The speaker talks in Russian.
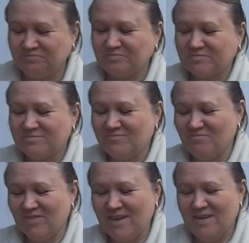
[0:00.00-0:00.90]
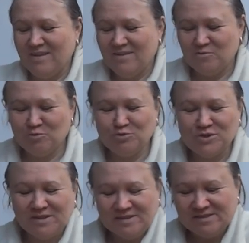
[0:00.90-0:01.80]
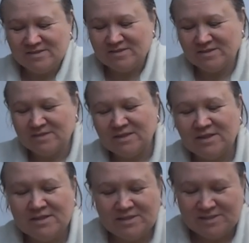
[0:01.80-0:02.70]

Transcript: Да, кстати, Вкусно. нам сделали потолок.